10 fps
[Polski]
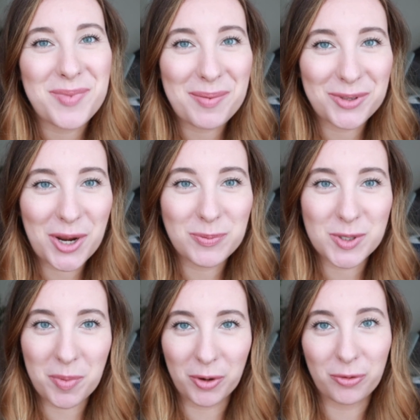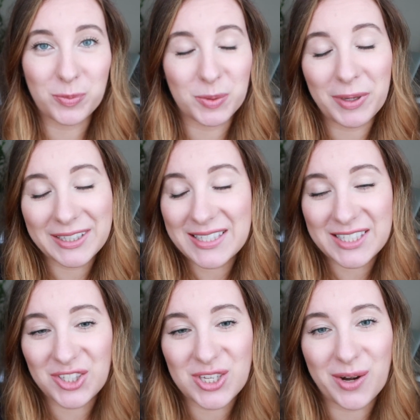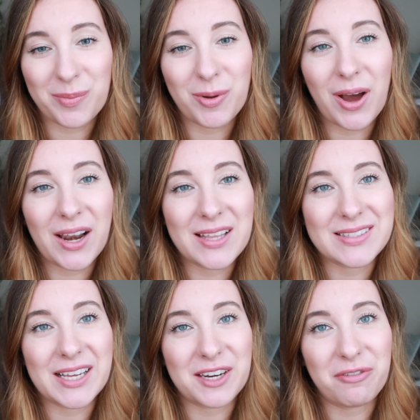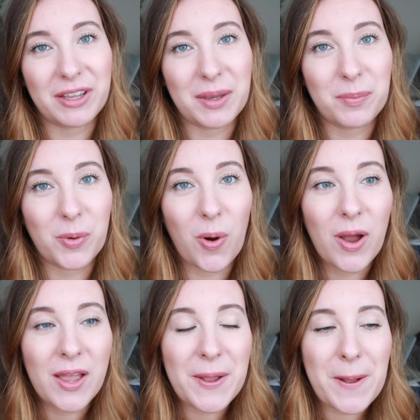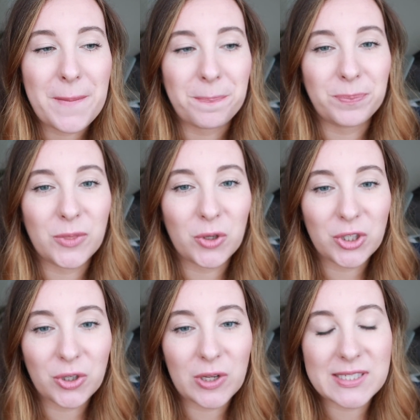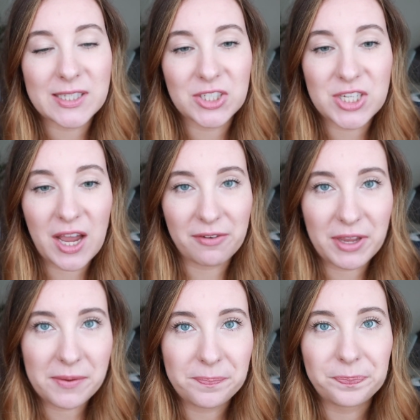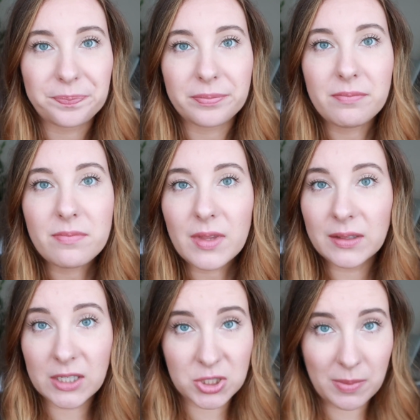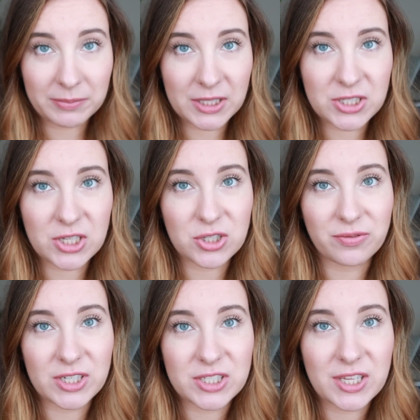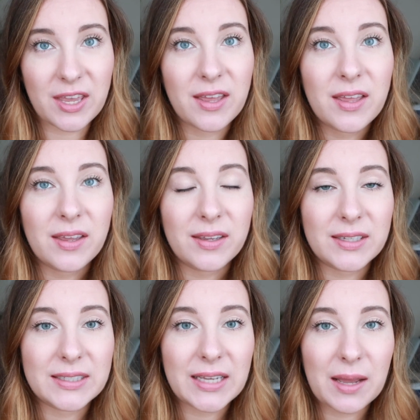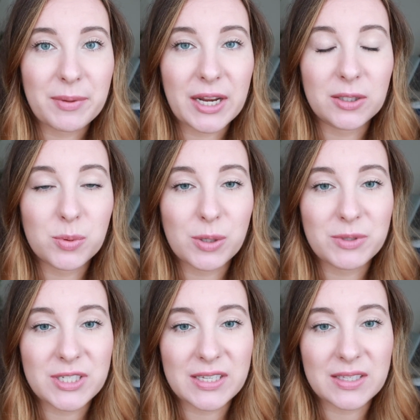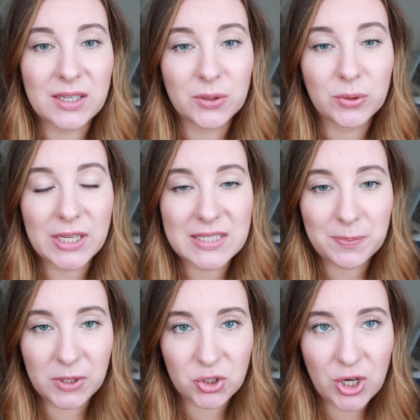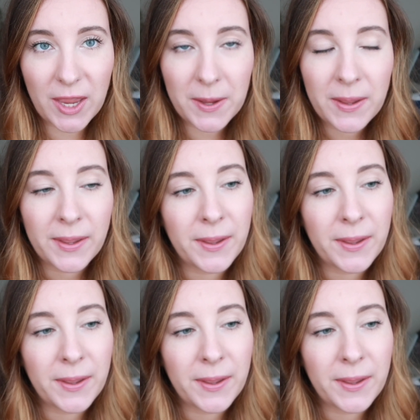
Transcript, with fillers: miałam trochę przebojów. Przepiękne zdjęcia robiła, ale z nagrywaniem było no nie do końca tak ciekawie. Także mam nadzieję, że właśnie e, ta kamera dobrze mi się e, tutaj spisze.